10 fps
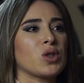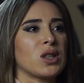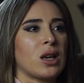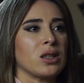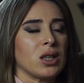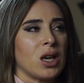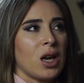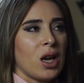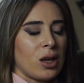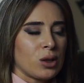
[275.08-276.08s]
узнать?
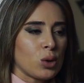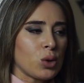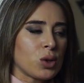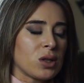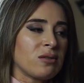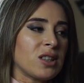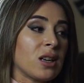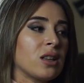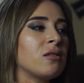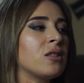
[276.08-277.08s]
Идешь за
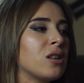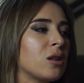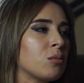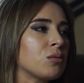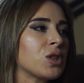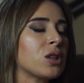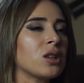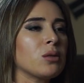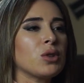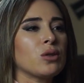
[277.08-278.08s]
вдохновением, за
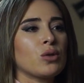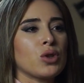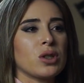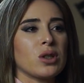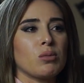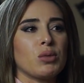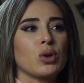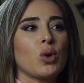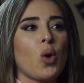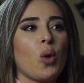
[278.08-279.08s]
каким-то творческим
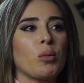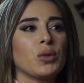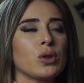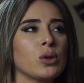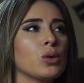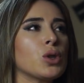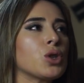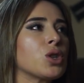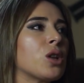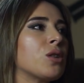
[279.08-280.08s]
пинком. Ты
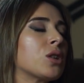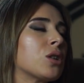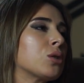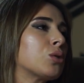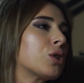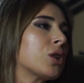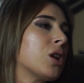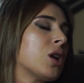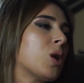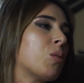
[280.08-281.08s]
слушаешь человека, который
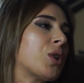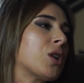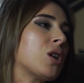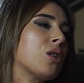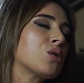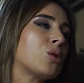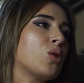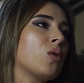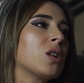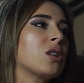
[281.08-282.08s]
приехал с
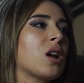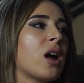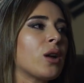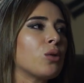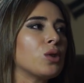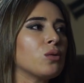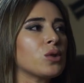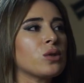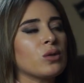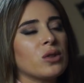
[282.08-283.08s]
другого края, у него
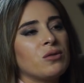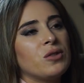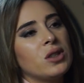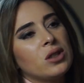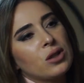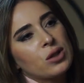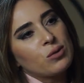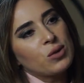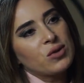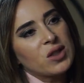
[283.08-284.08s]
свое видение,
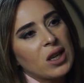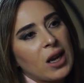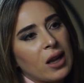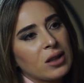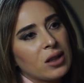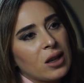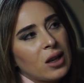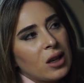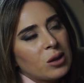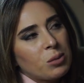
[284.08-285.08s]
свой взгляд.
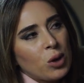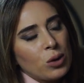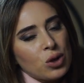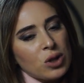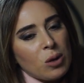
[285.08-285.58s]
Ты приходишь